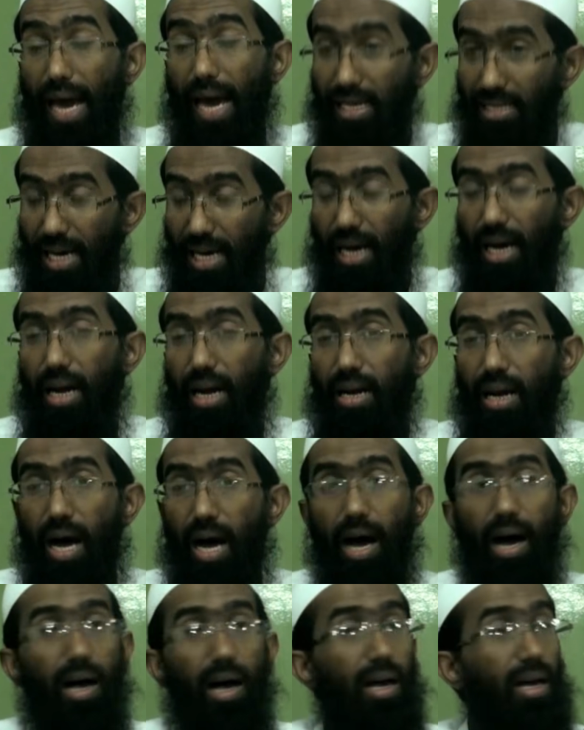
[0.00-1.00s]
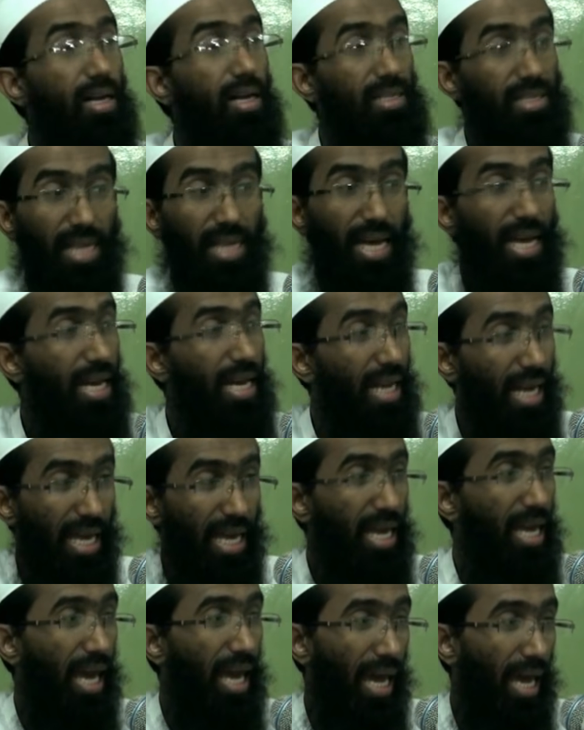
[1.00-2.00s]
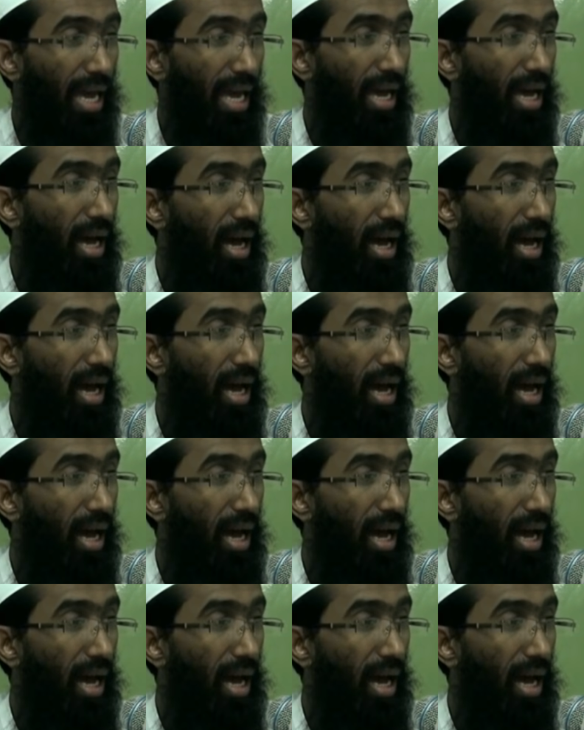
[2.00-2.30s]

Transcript: ऐसा करना सही नहीं है